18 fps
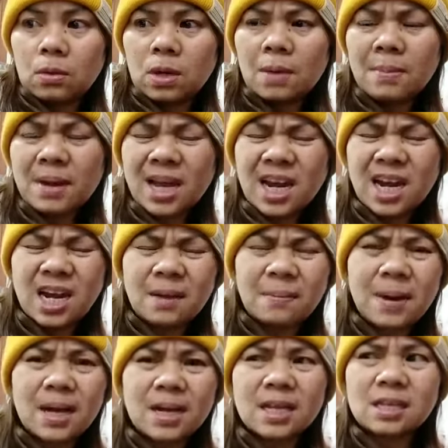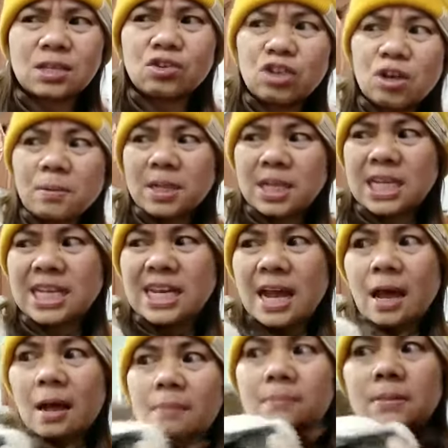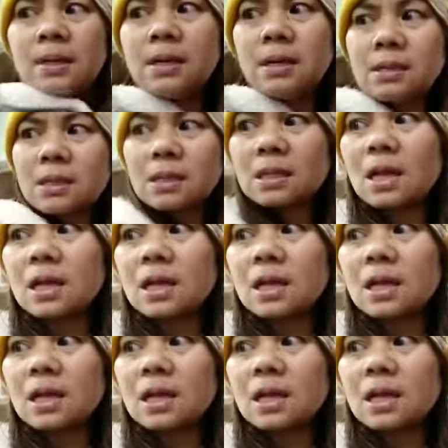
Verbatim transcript: huwag ka mag-alala, Mare, hindi ko naman ginamit.